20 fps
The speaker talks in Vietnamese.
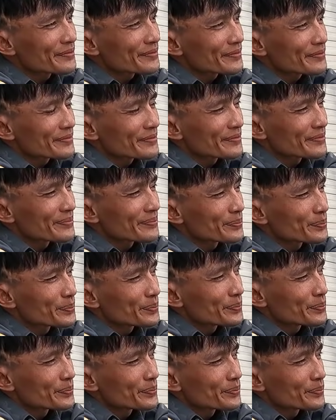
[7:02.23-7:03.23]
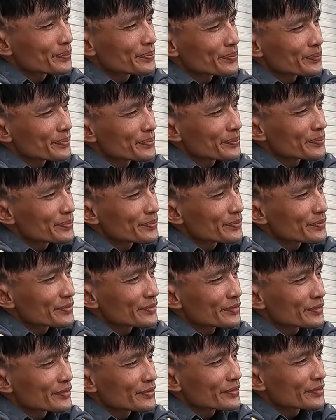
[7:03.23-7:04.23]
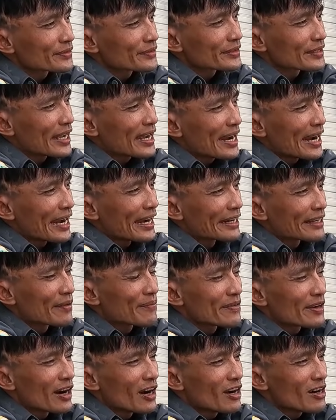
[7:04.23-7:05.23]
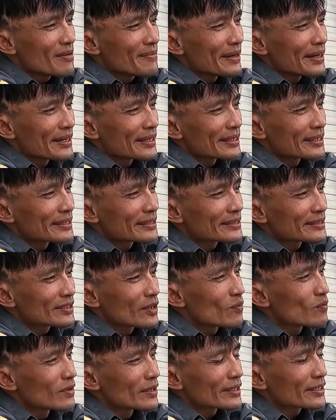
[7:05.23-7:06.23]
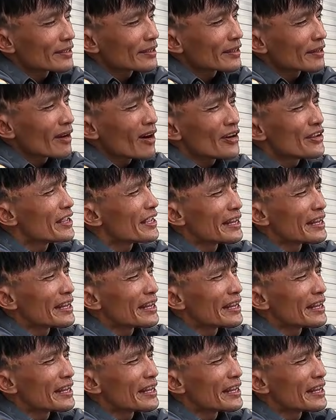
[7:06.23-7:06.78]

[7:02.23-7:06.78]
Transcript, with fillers: Đó anh làm nghề gì? Tự do. Cũng có mà chung là có